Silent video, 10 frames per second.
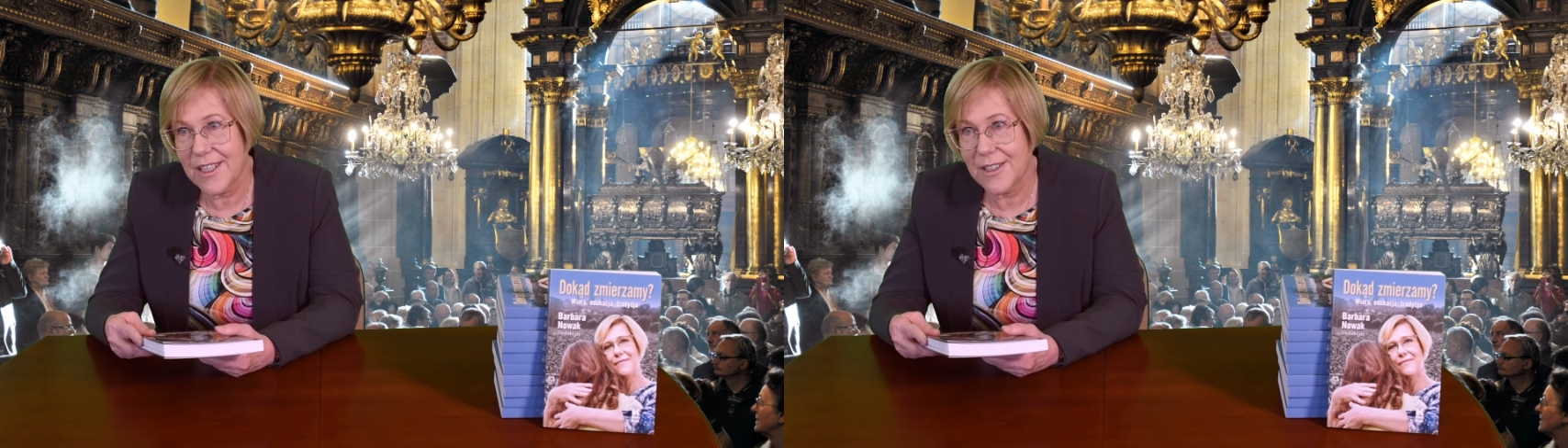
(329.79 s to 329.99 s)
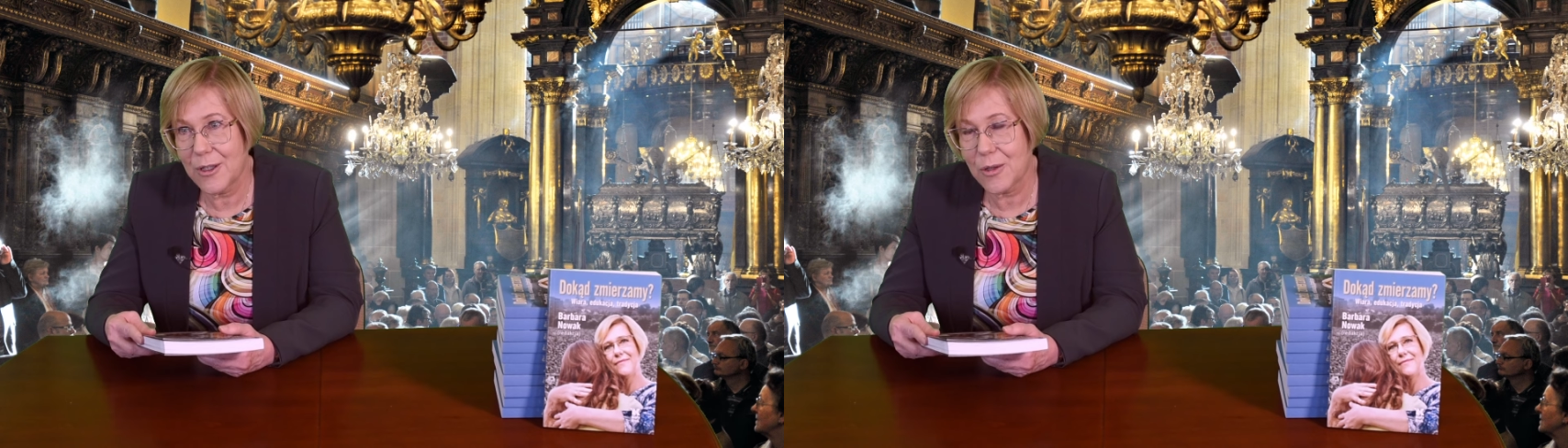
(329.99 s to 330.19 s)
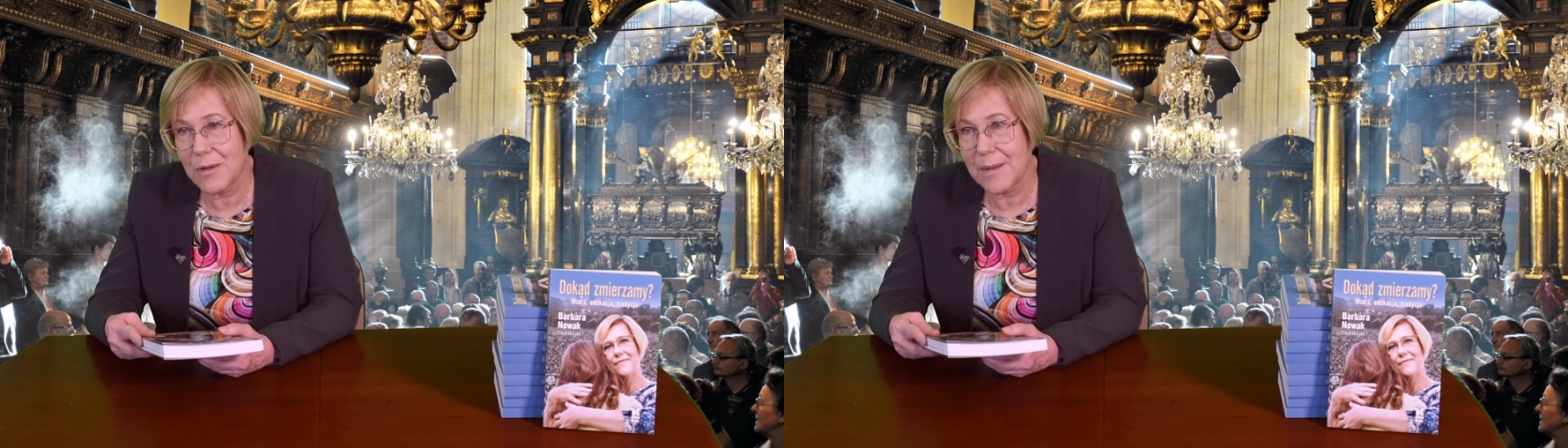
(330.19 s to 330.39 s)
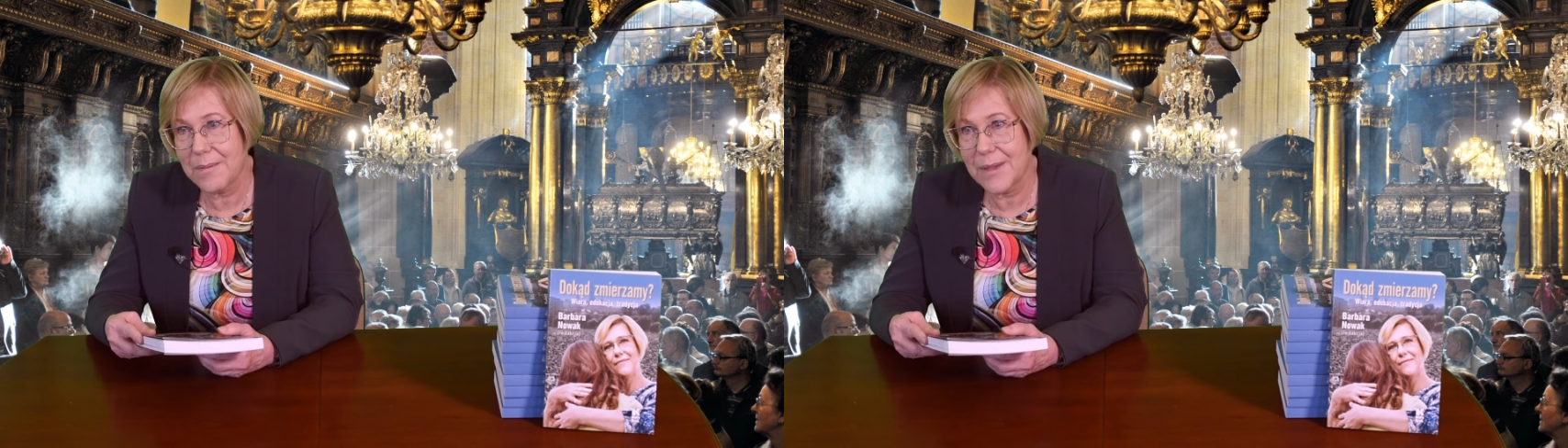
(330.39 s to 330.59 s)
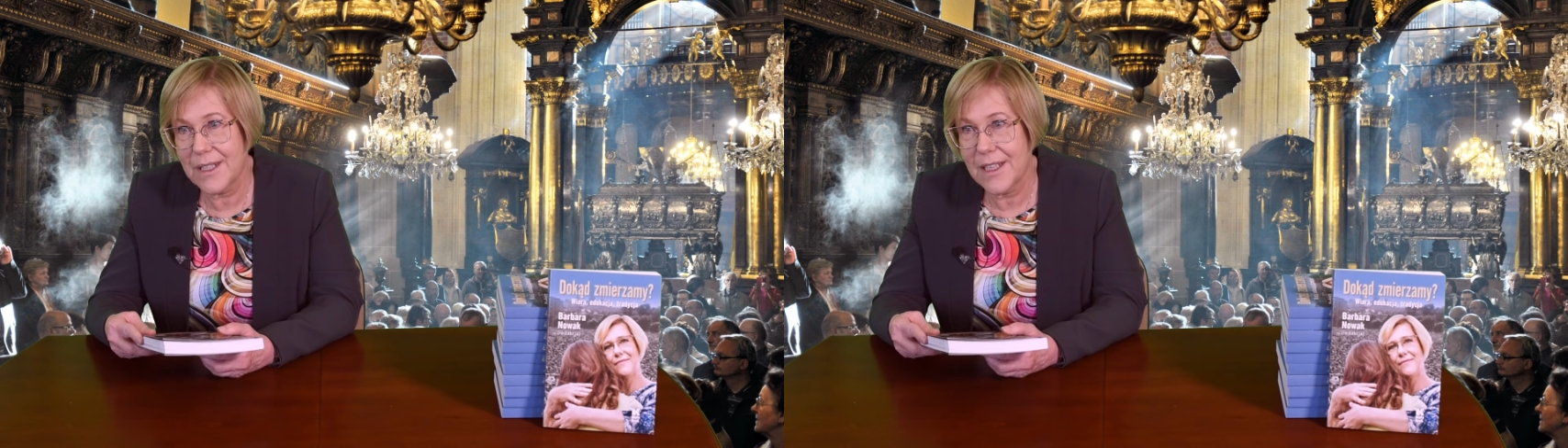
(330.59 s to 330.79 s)
do
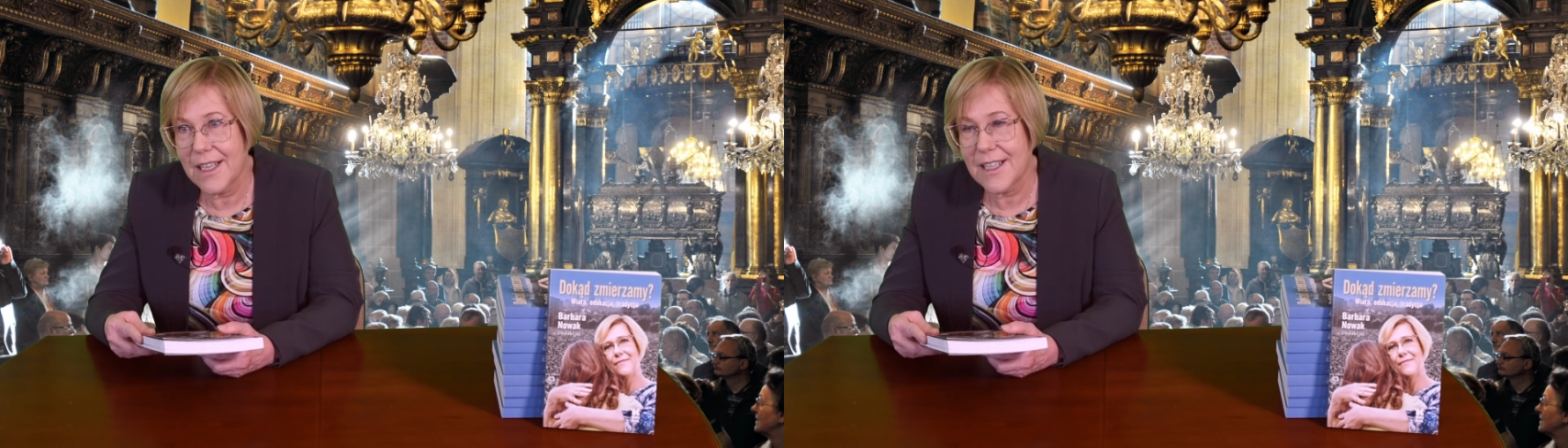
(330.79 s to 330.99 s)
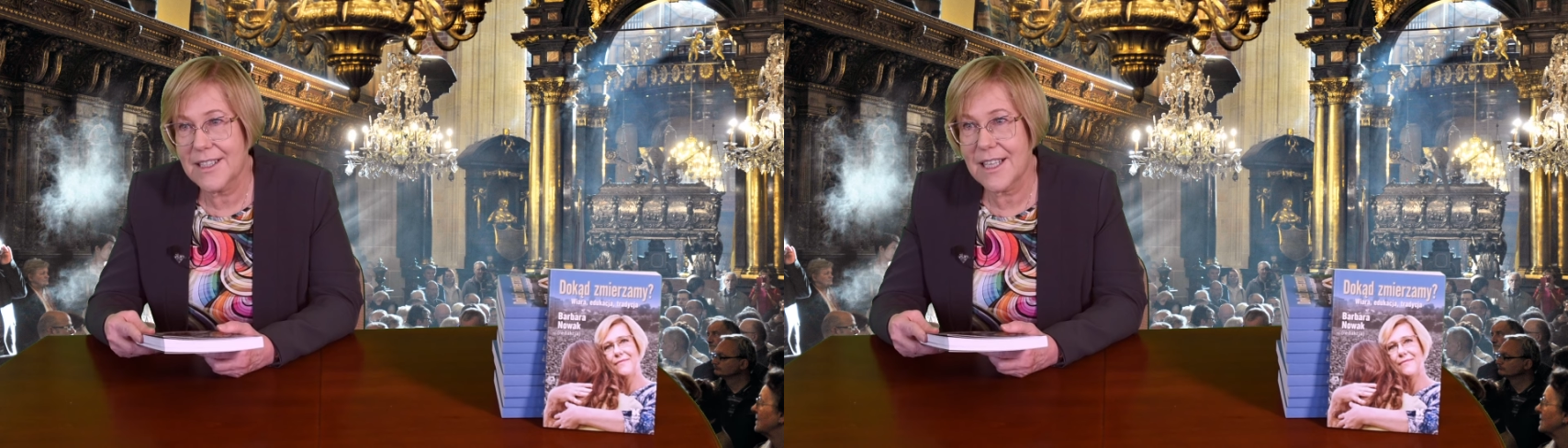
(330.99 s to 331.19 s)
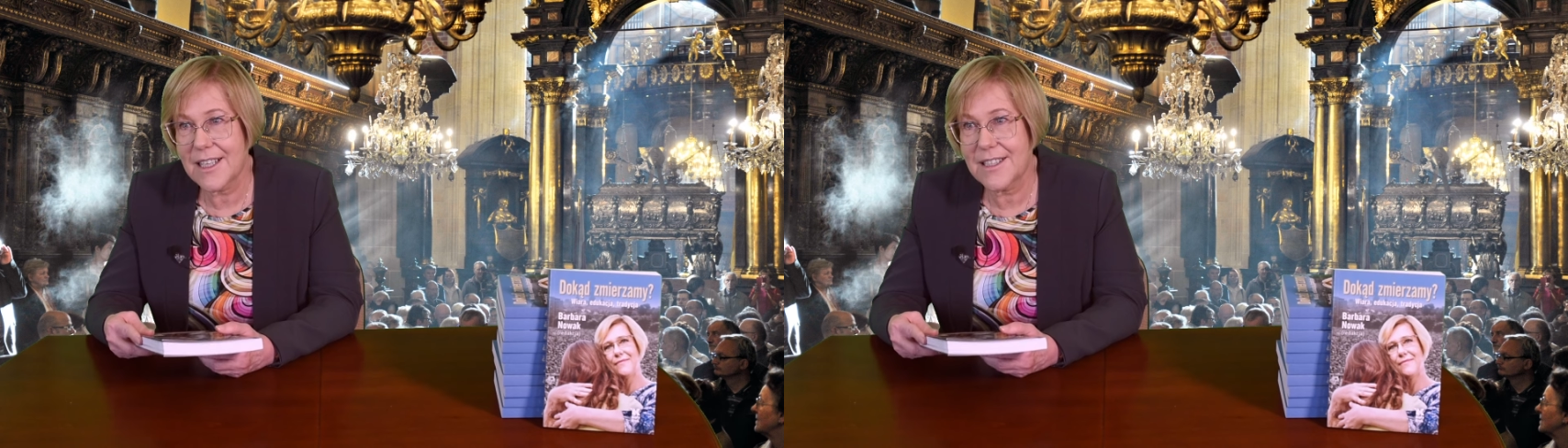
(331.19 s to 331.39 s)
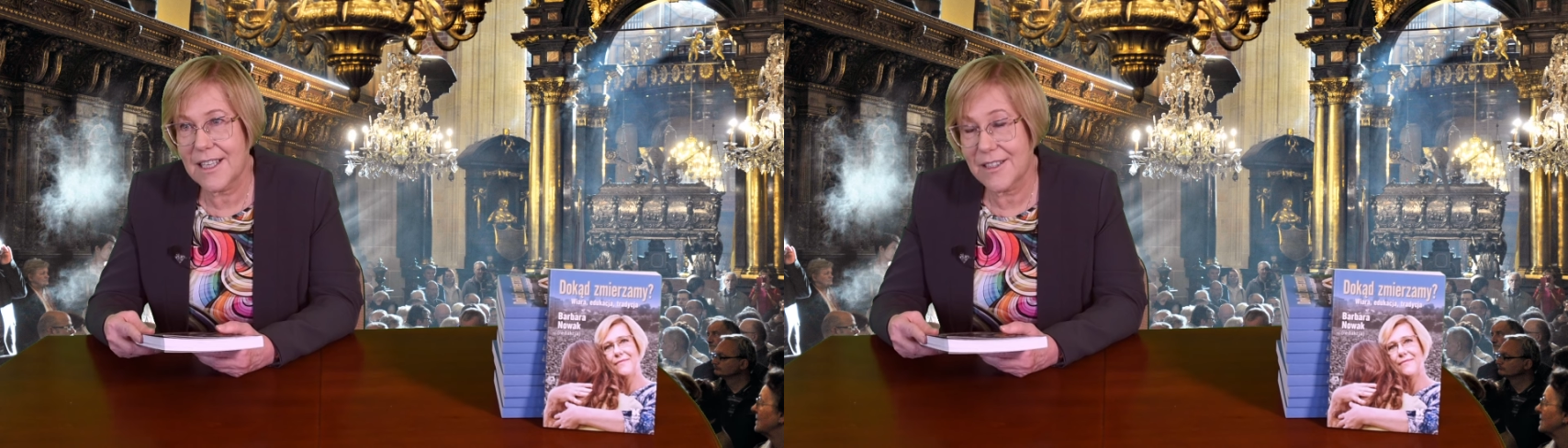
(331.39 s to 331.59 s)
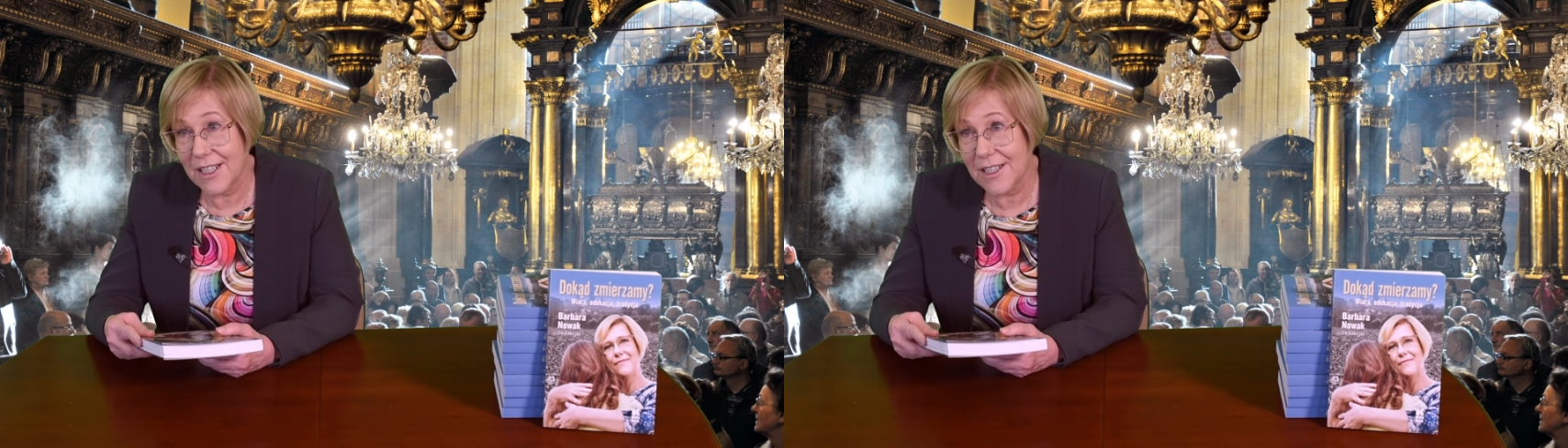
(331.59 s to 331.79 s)
głębi serca
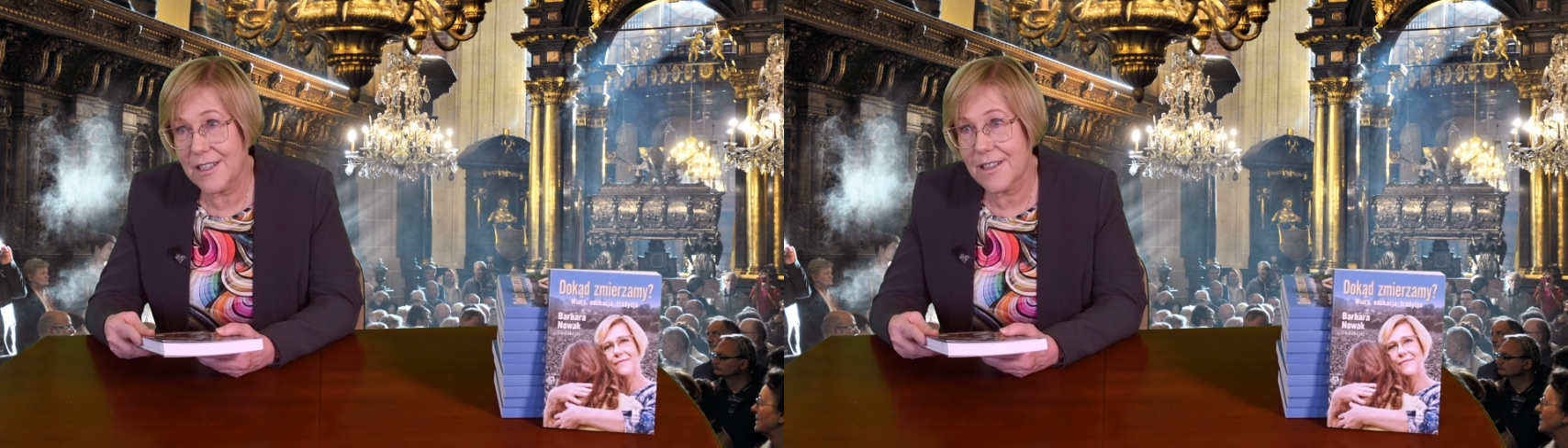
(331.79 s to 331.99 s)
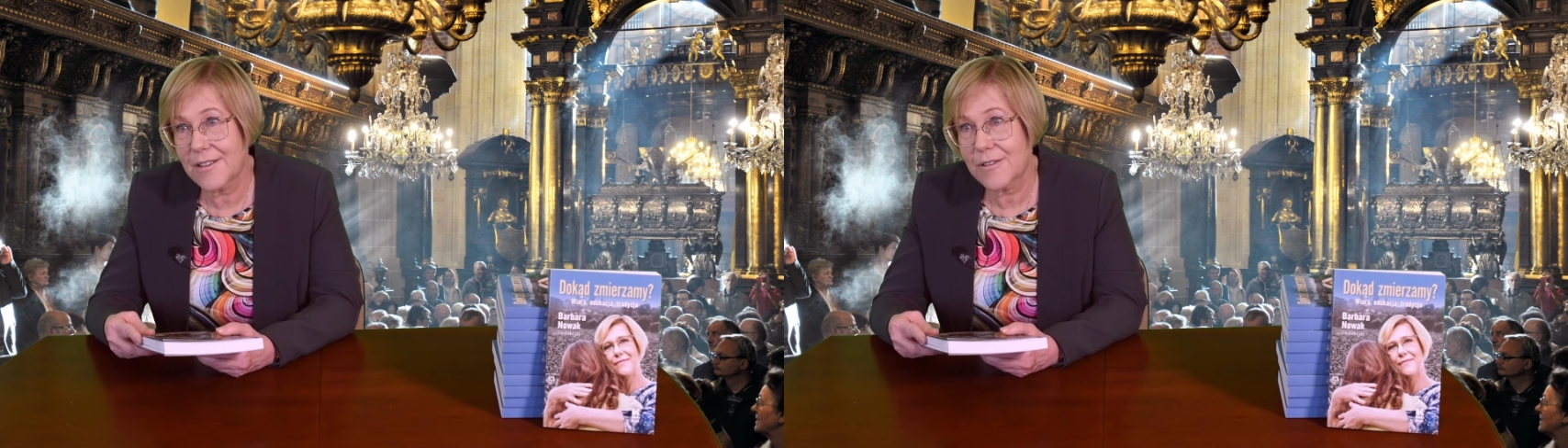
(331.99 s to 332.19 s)
tych,